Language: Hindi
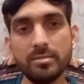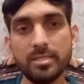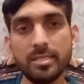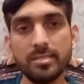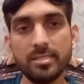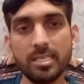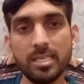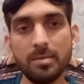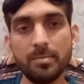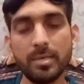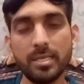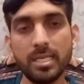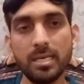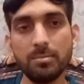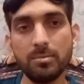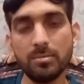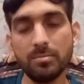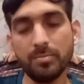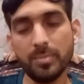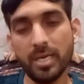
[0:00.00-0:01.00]
जैसा कि मैंने
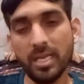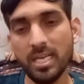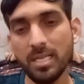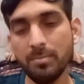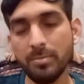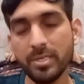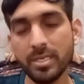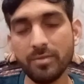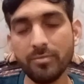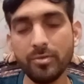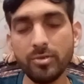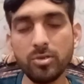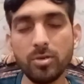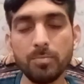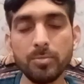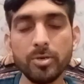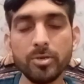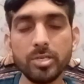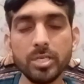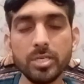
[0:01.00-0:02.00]
आप पहले भी एक
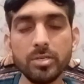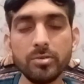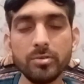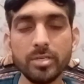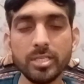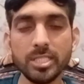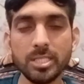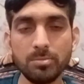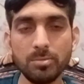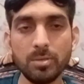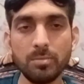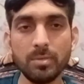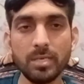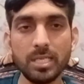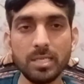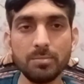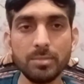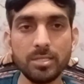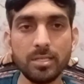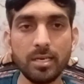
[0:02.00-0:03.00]
वीडियो अपलोड की हुई है जिसमें
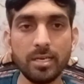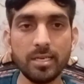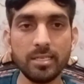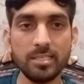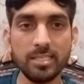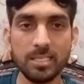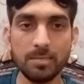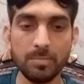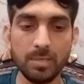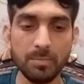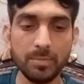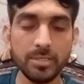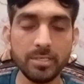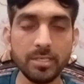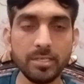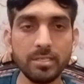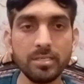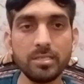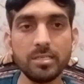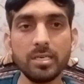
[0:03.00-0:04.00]
मैंने बताया था कि मैं भी
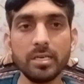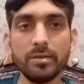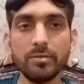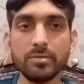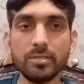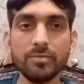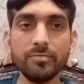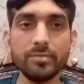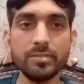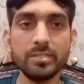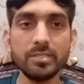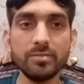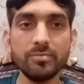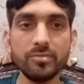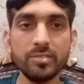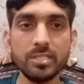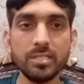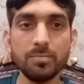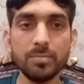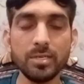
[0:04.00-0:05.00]
टर्की गया हुआ था
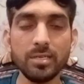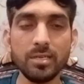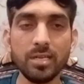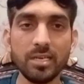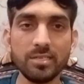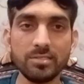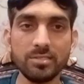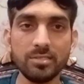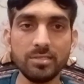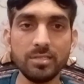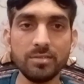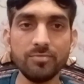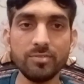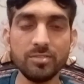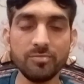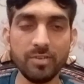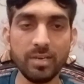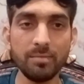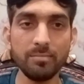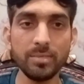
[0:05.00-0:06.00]
विज़िट वीज़े पर लास्ट ईयर
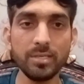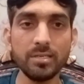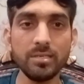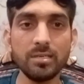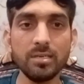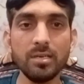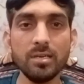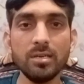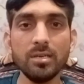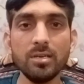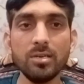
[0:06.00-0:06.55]
विद फैमिली